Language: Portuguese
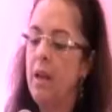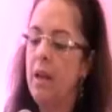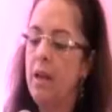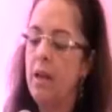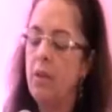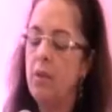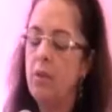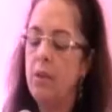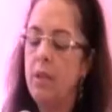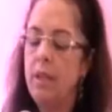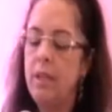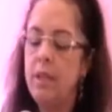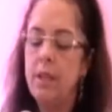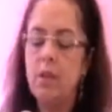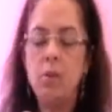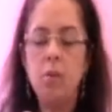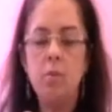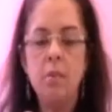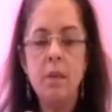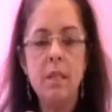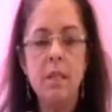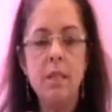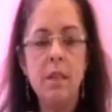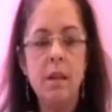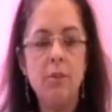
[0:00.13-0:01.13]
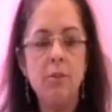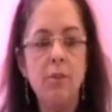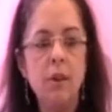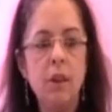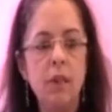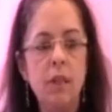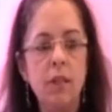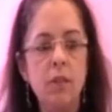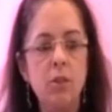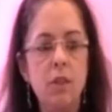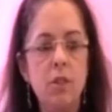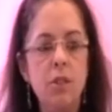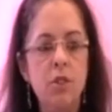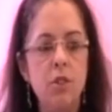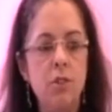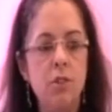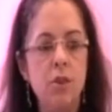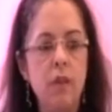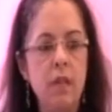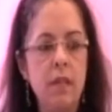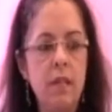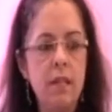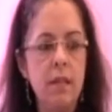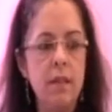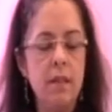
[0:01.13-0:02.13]
Eu queria começar falando a
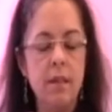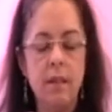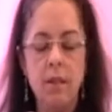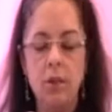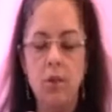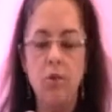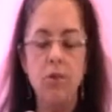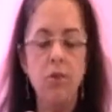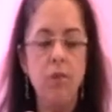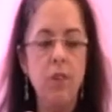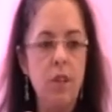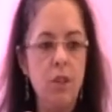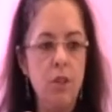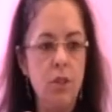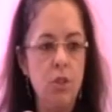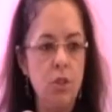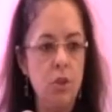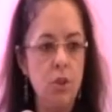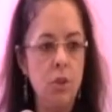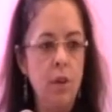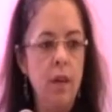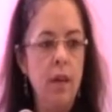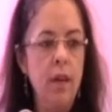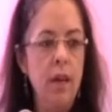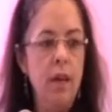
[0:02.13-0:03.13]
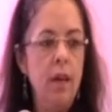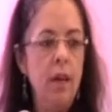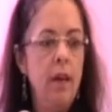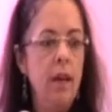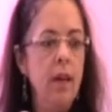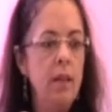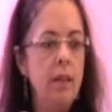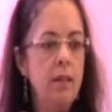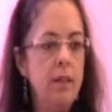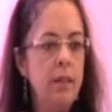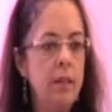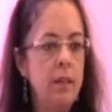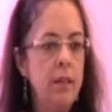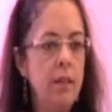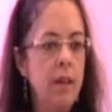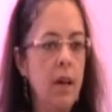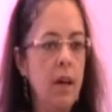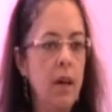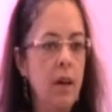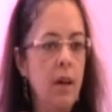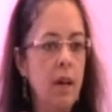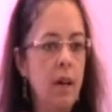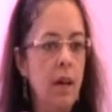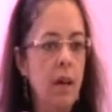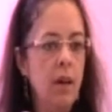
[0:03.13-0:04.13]
diferença que eu vejo entre
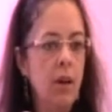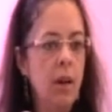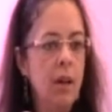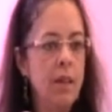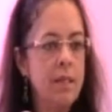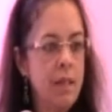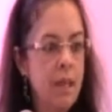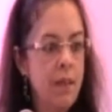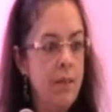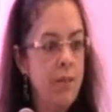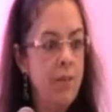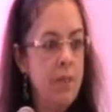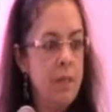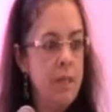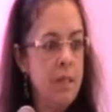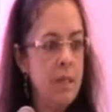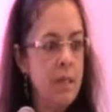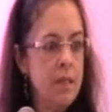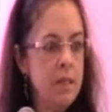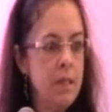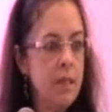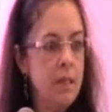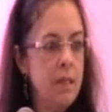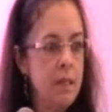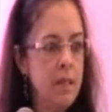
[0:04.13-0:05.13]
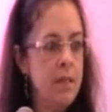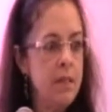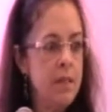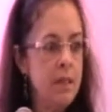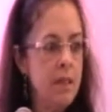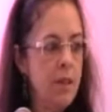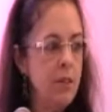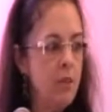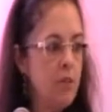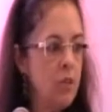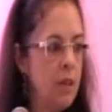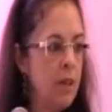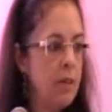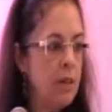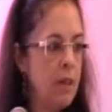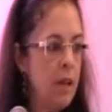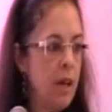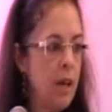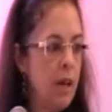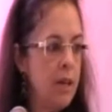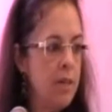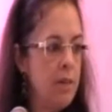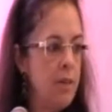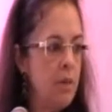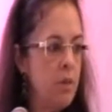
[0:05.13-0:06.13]
ah, as revistas há 15 anos
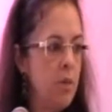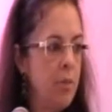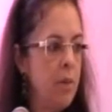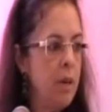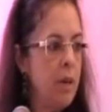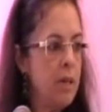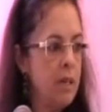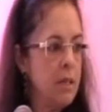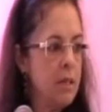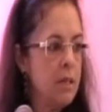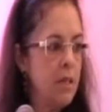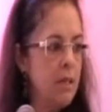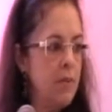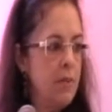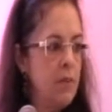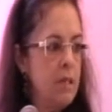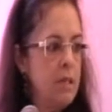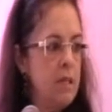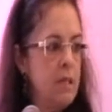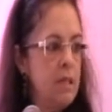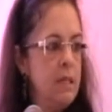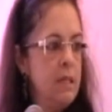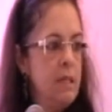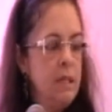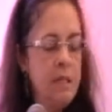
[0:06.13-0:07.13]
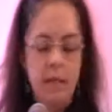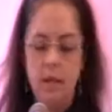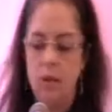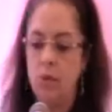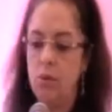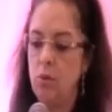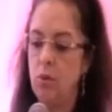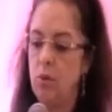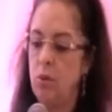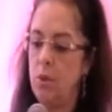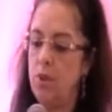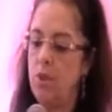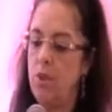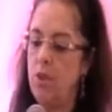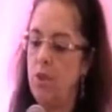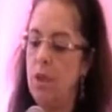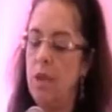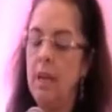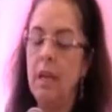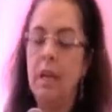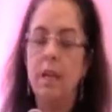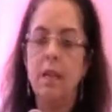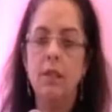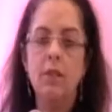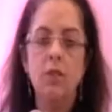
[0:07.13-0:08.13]
atrás e como é que as revistas estão hoje,
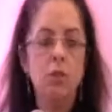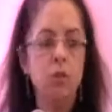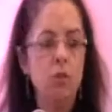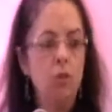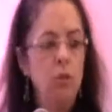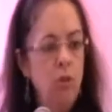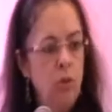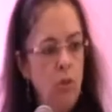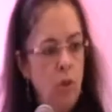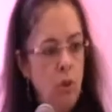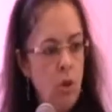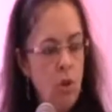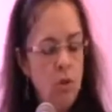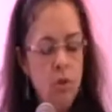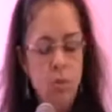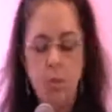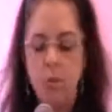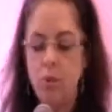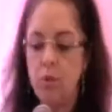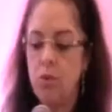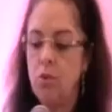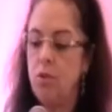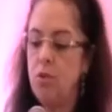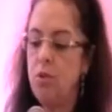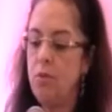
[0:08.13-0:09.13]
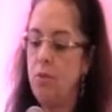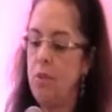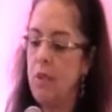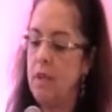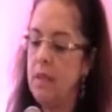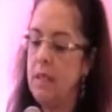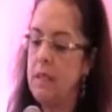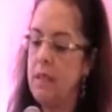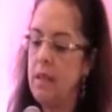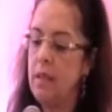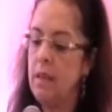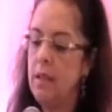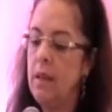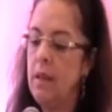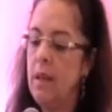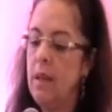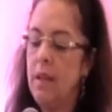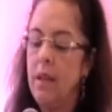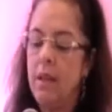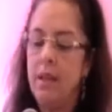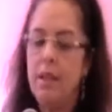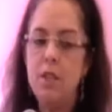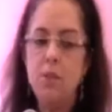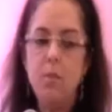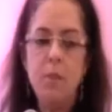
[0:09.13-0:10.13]
no, do nosso ponto de vista,
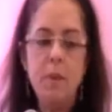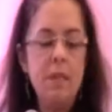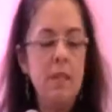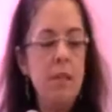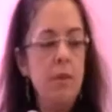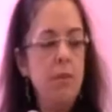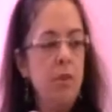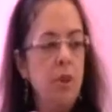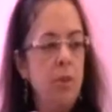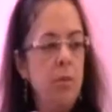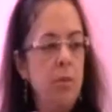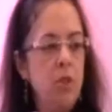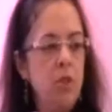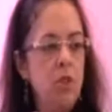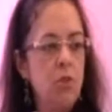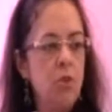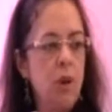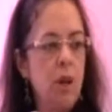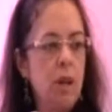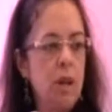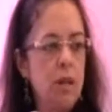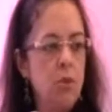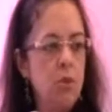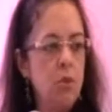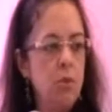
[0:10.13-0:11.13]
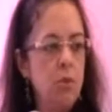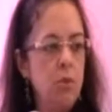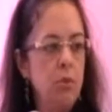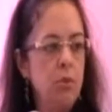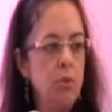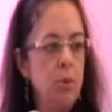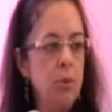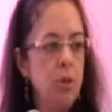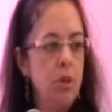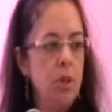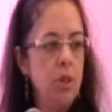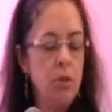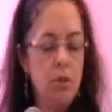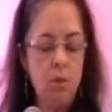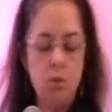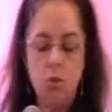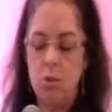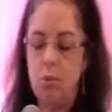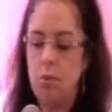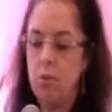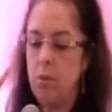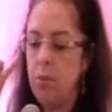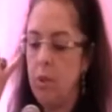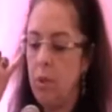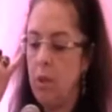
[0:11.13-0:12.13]
especificamente falar sobre um pouquinho
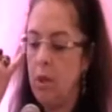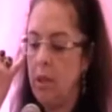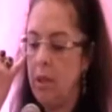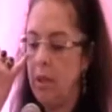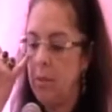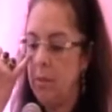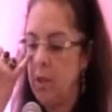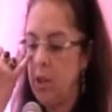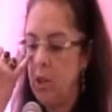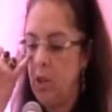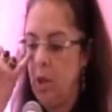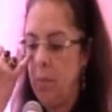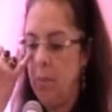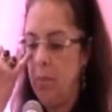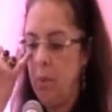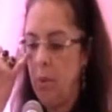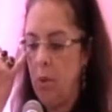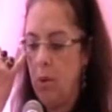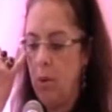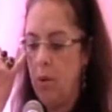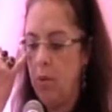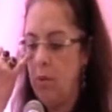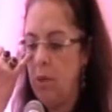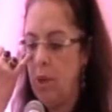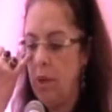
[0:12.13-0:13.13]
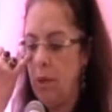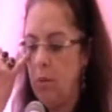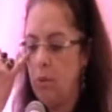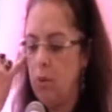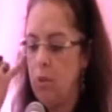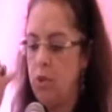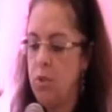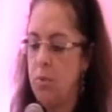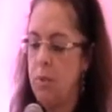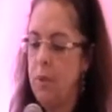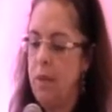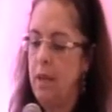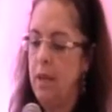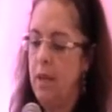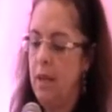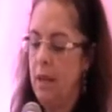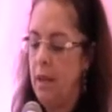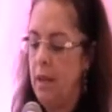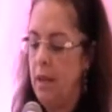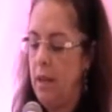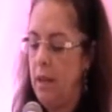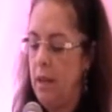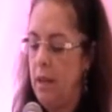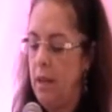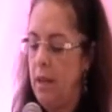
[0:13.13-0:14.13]
sobre o programa de apoio da USP
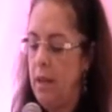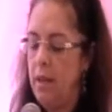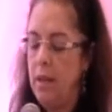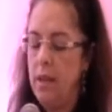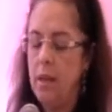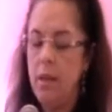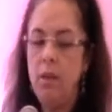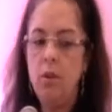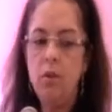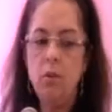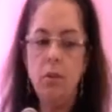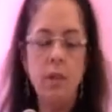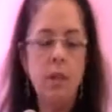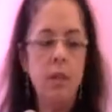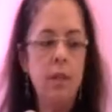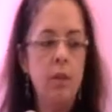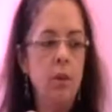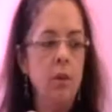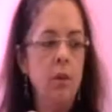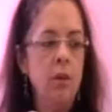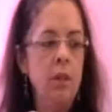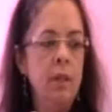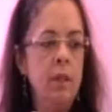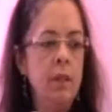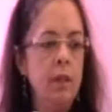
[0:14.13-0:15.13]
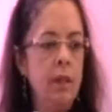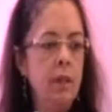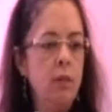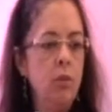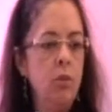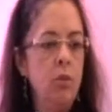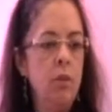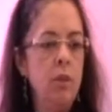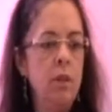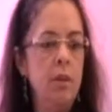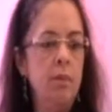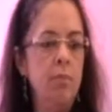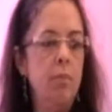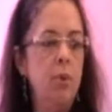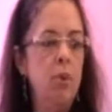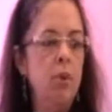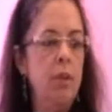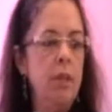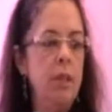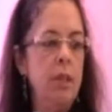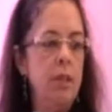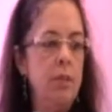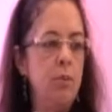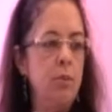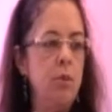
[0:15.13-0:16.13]
e, e o que, que eu entendo que
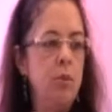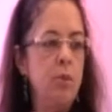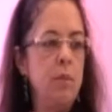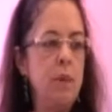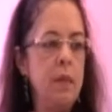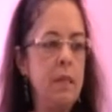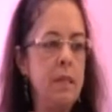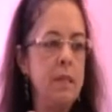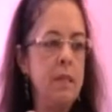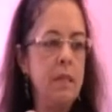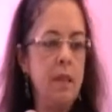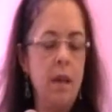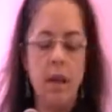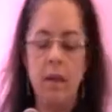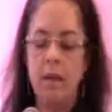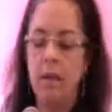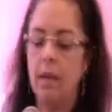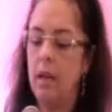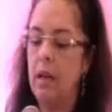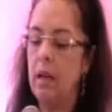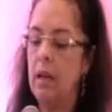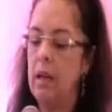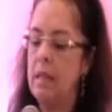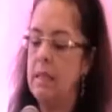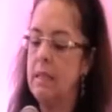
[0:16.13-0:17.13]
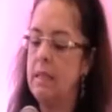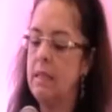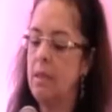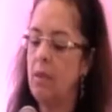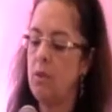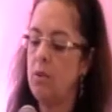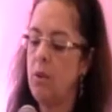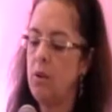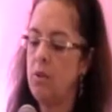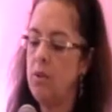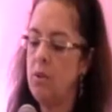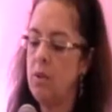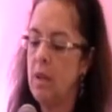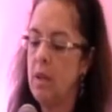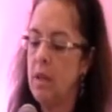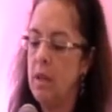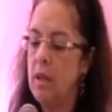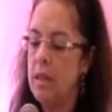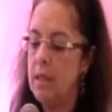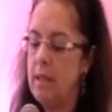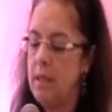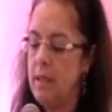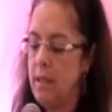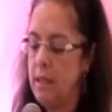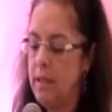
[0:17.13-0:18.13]
poderíamos pensar em relação aos
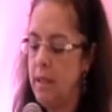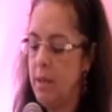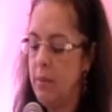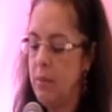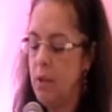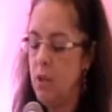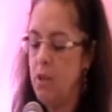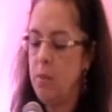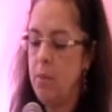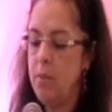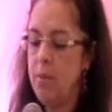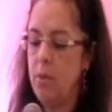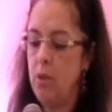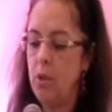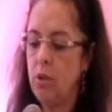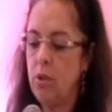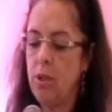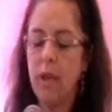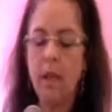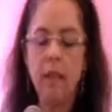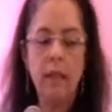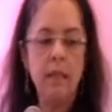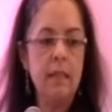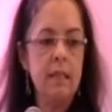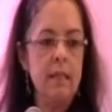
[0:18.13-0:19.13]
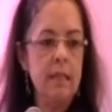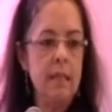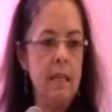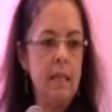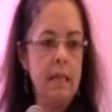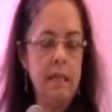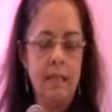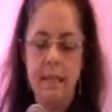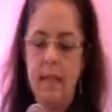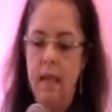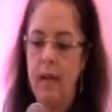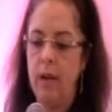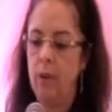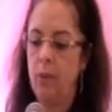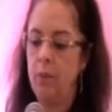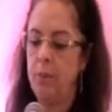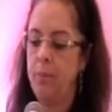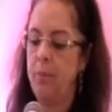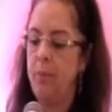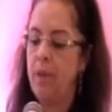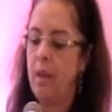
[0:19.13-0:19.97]
sistemas de bibliotecas e a Cielo.